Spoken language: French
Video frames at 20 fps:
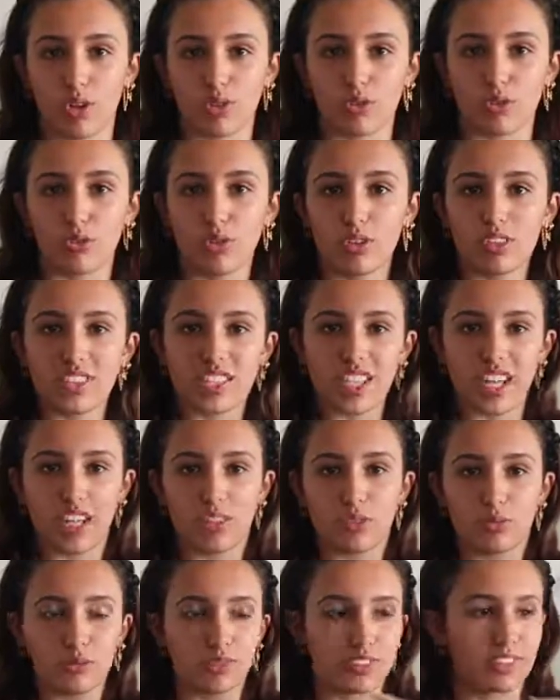dans une autre
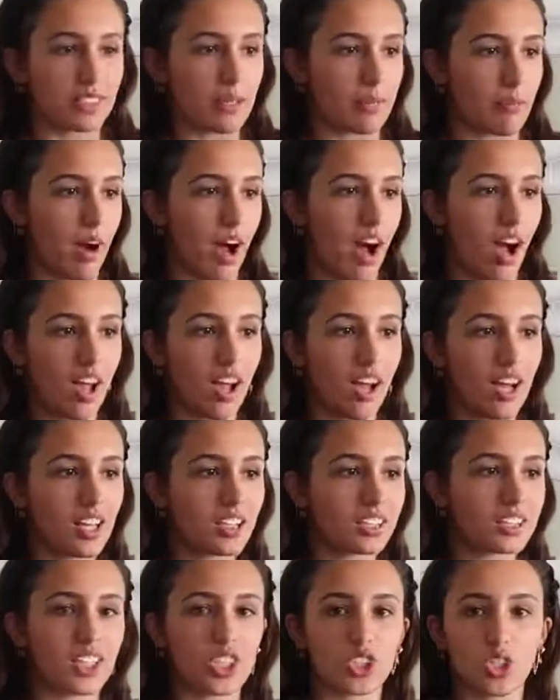direction que ses bras.
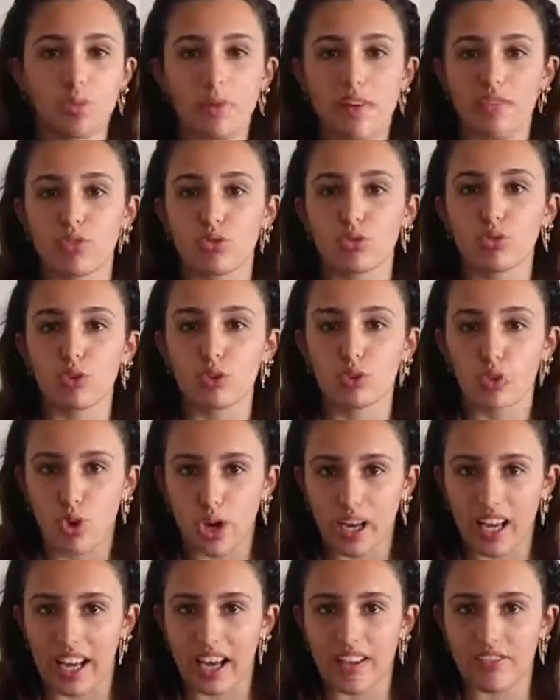Ses jambes, elles font une autre
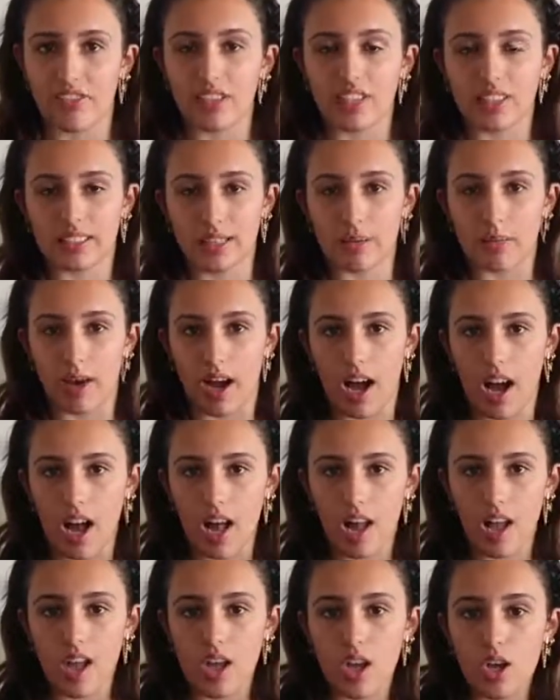chorégraphie que ses
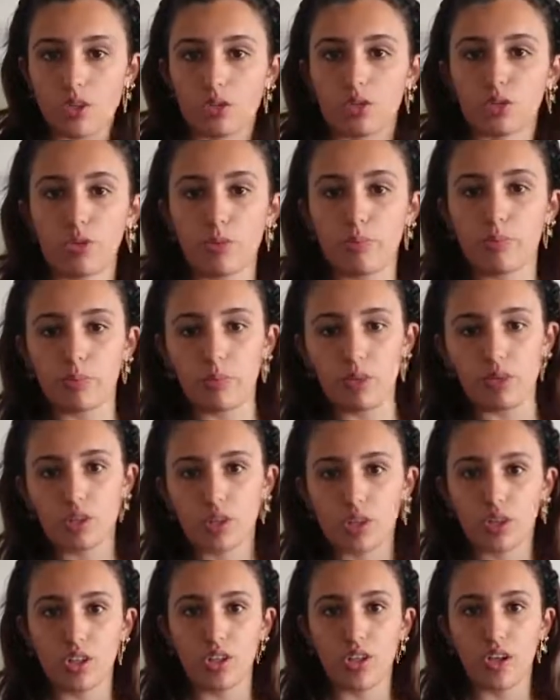bras. Son
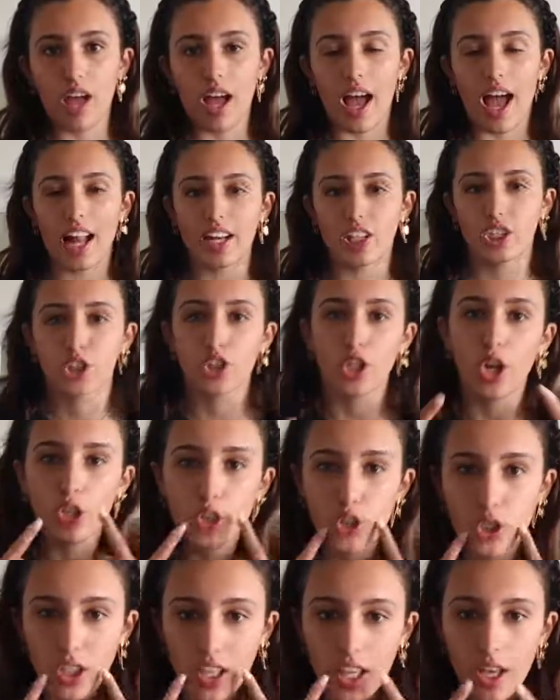buste, elle
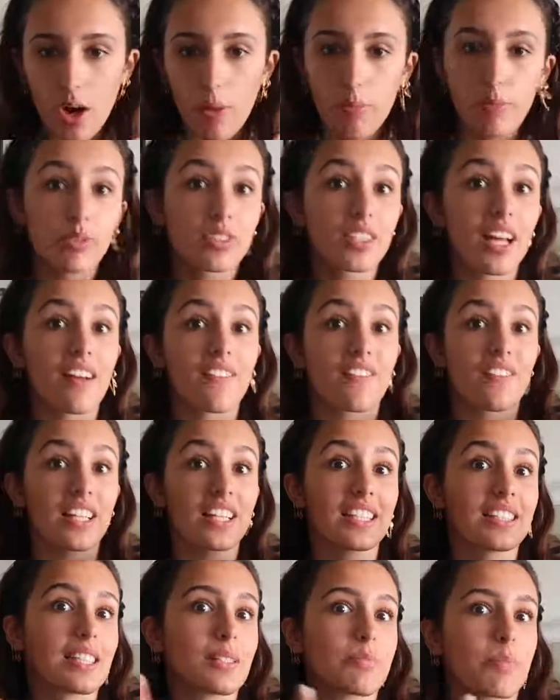chante et en plus elle
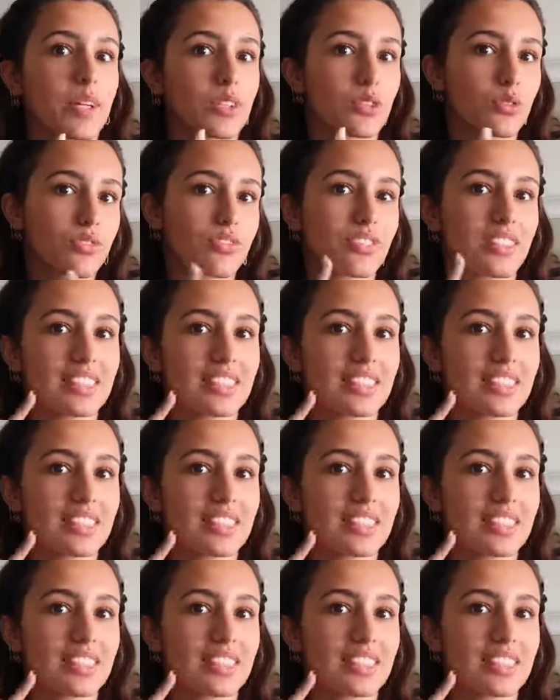fait des expressions de